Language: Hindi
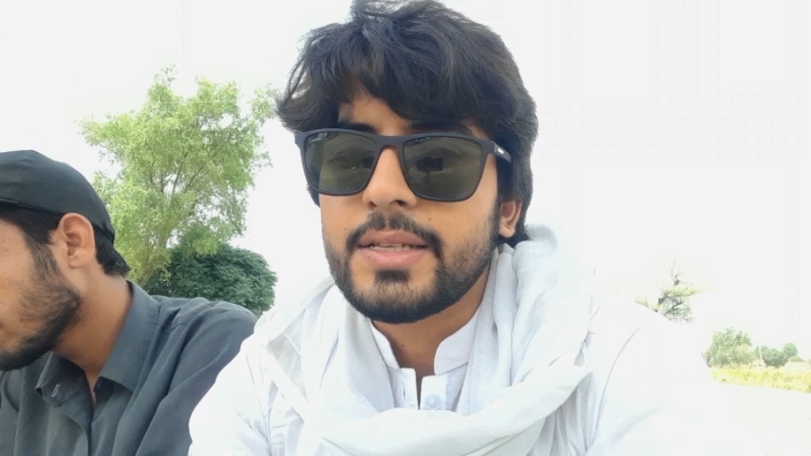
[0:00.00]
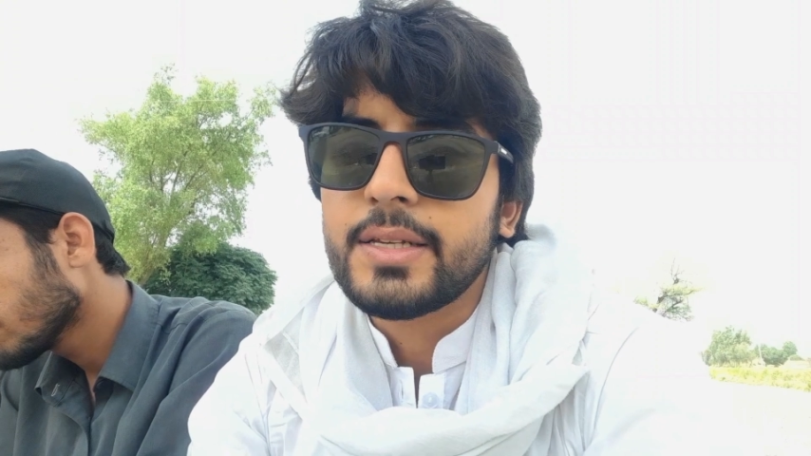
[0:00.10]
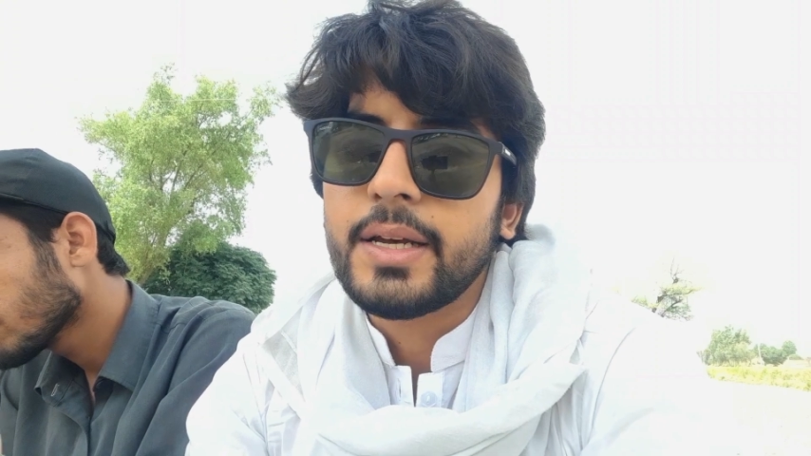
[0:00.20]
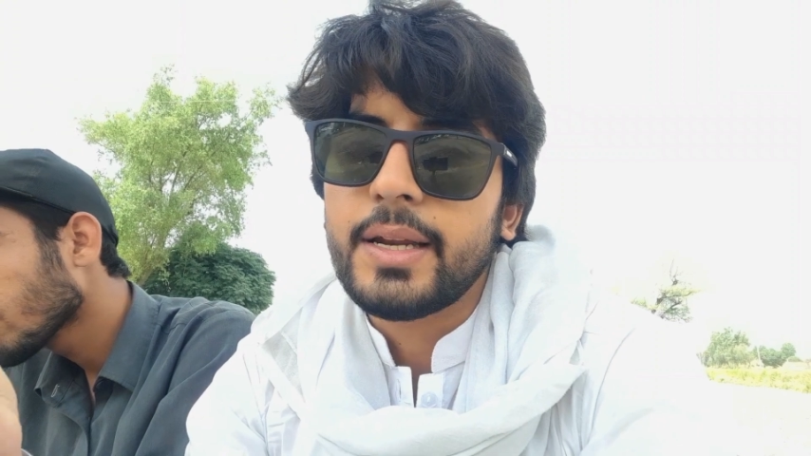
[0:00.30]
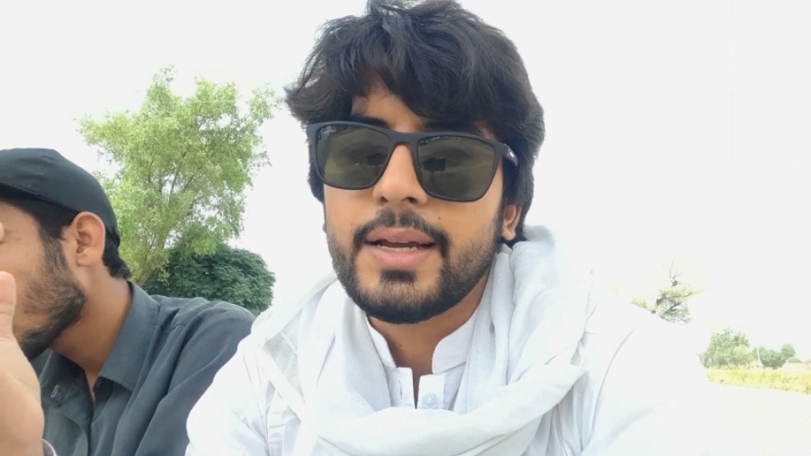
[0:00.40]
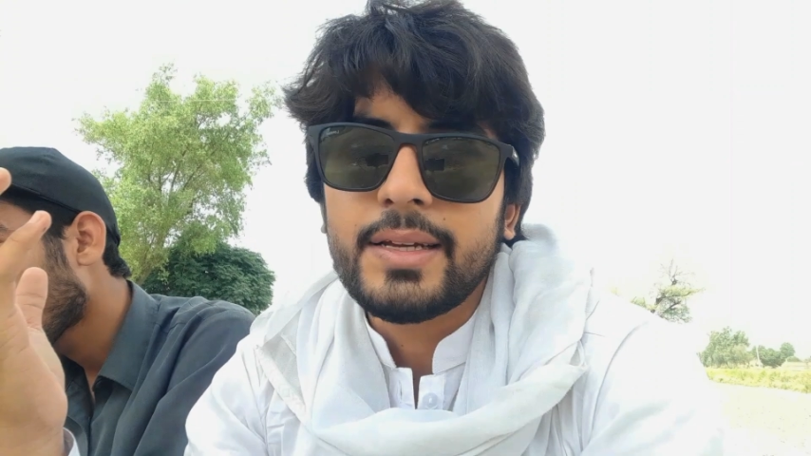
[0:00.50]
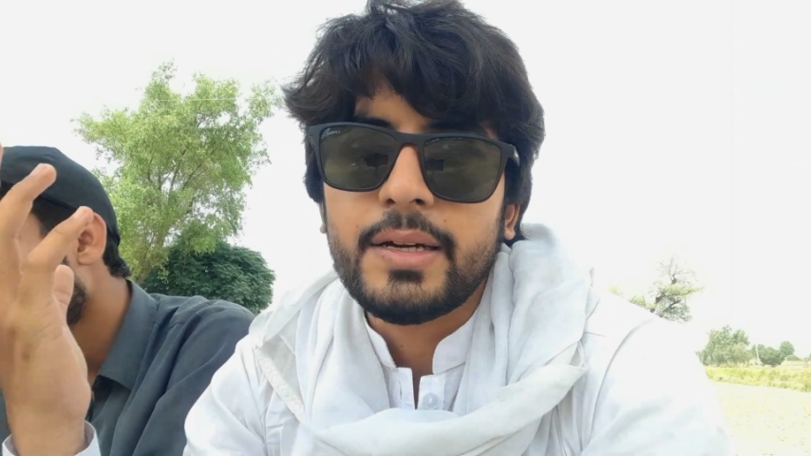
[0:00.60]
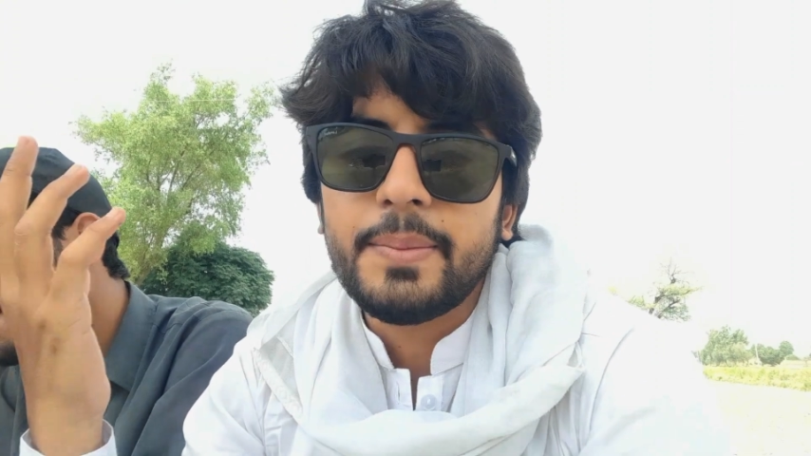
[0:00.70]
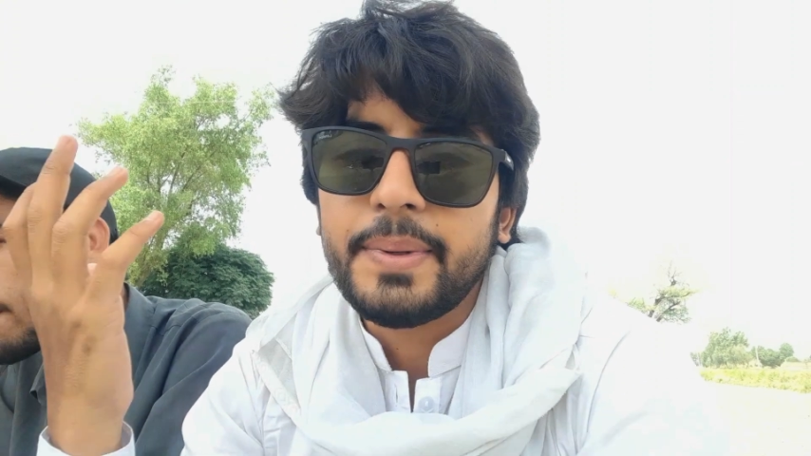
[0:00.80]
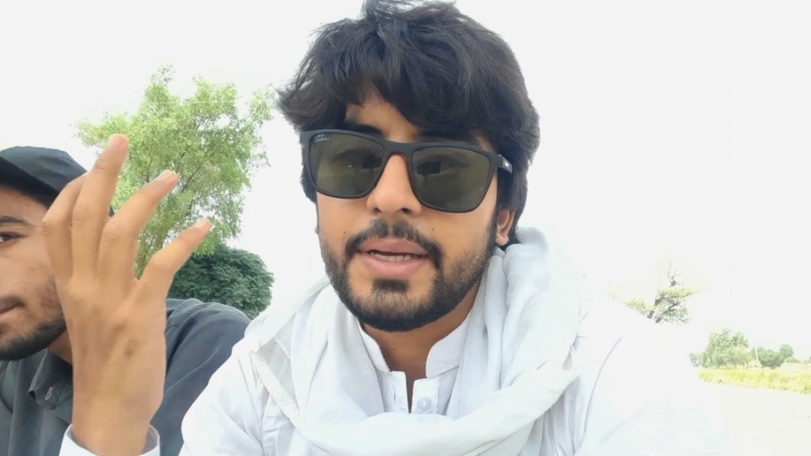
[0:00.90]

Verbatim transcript: टच कर रहा है यहाँ